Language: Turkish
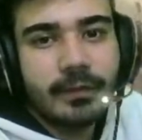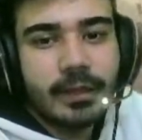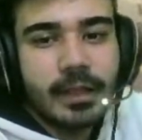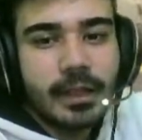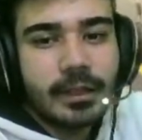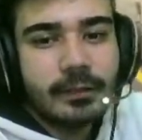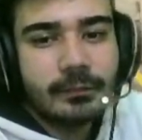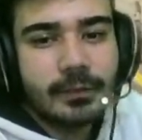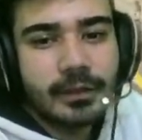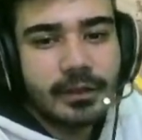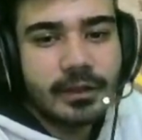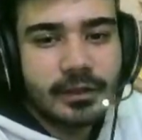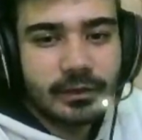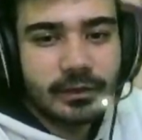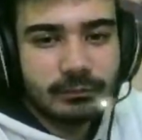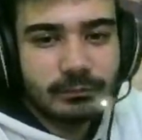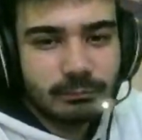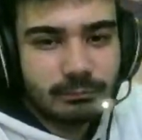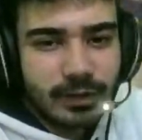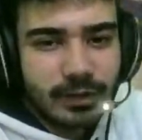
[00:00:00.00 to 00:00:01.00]
Hadi
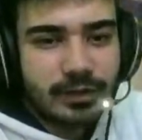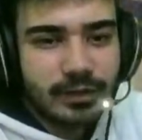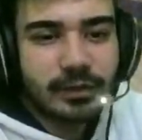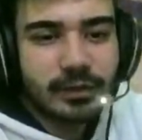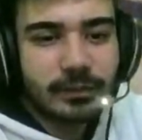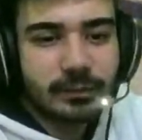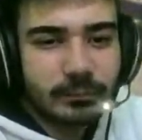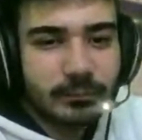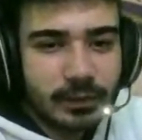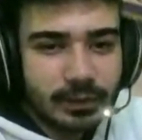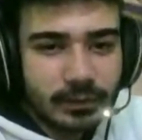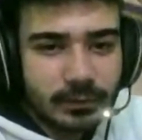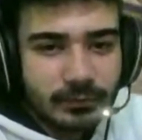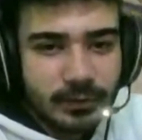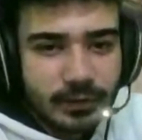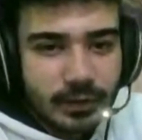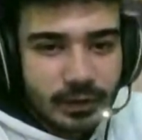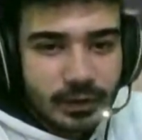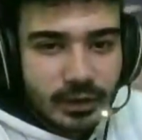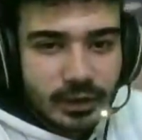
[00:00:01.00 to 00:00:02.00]
başlayalım. Başladık bakalım.
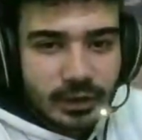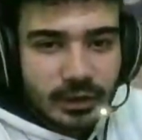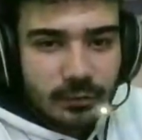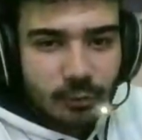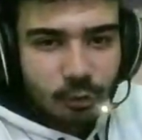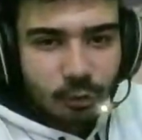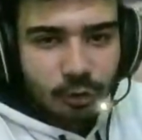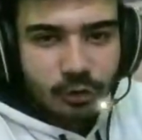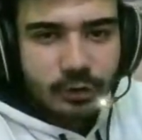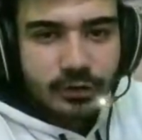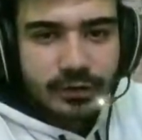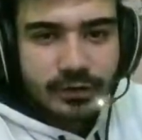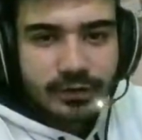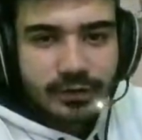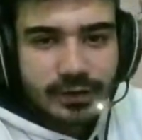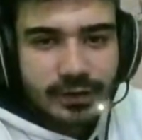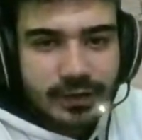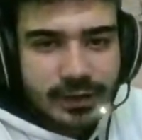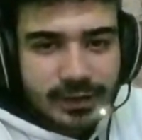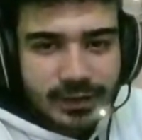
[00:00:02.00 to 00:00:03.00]
Şimdi son
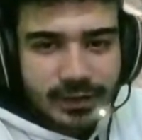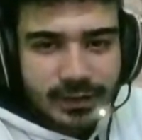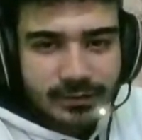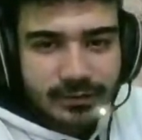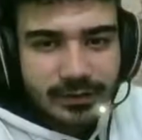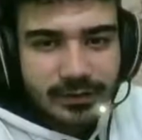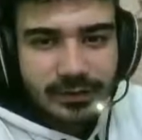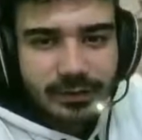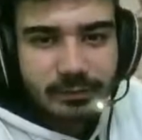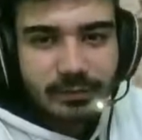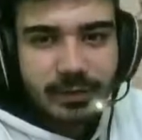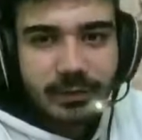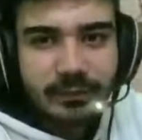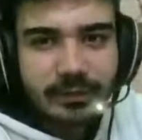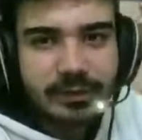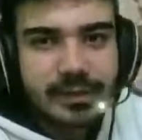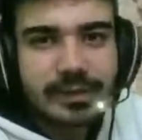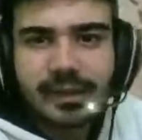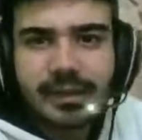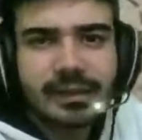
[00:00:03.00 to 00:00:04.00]
hız. Hiç gaz kesmeyeceğim.
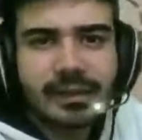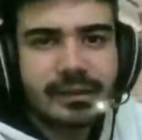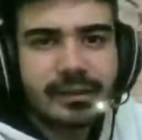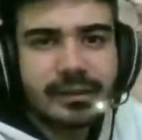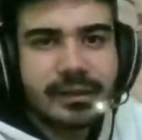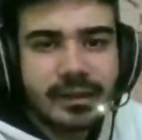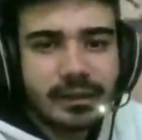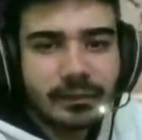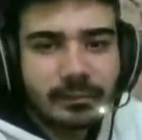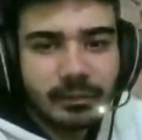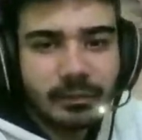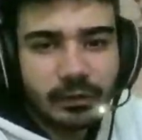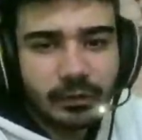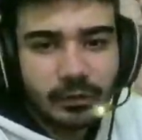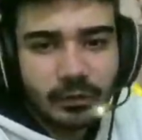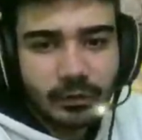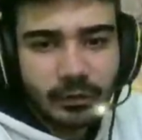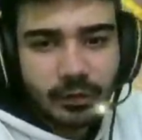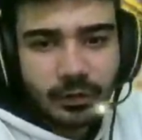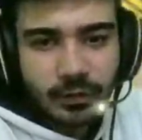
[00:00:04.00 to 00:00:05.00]
Hiç gaz kesmek
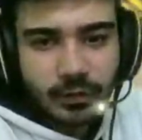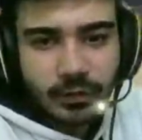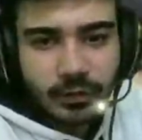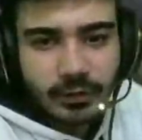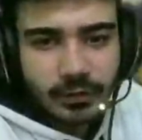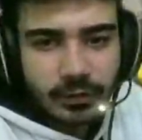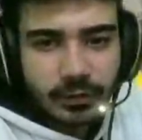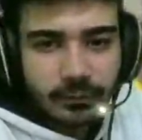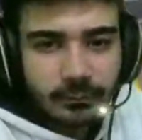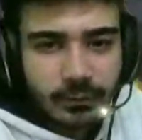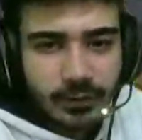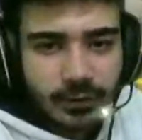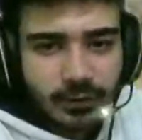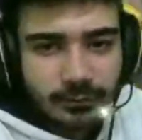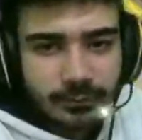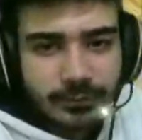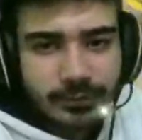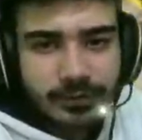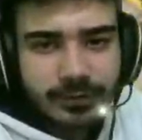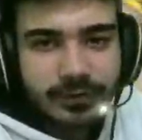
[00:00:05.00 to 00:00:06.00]
yok. Bakalım
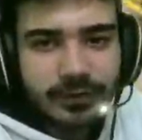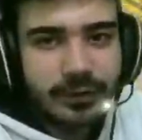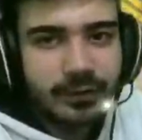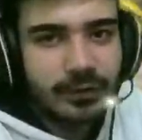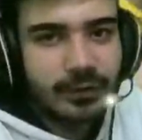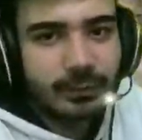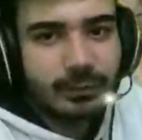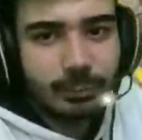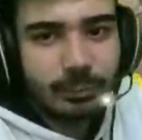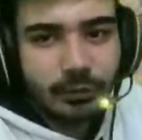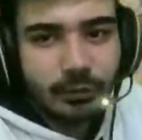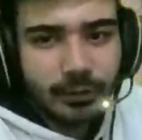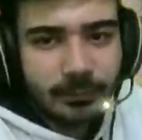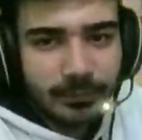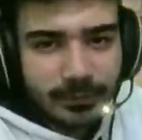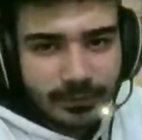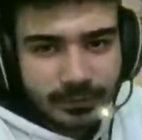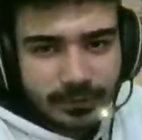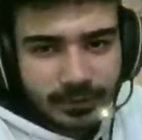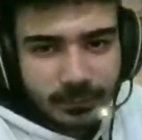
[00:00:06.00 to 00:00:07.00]
ilk saniyede
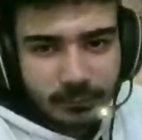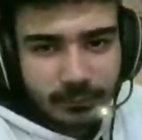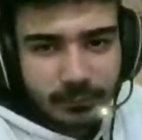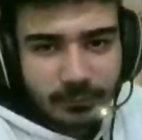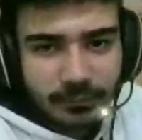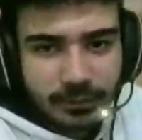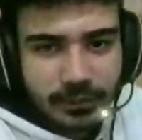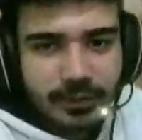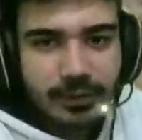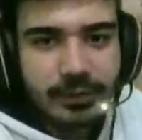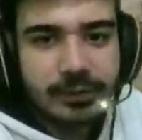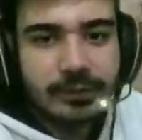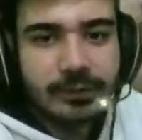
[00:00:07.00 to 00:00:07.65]
pötlemek istemiyorum da ha.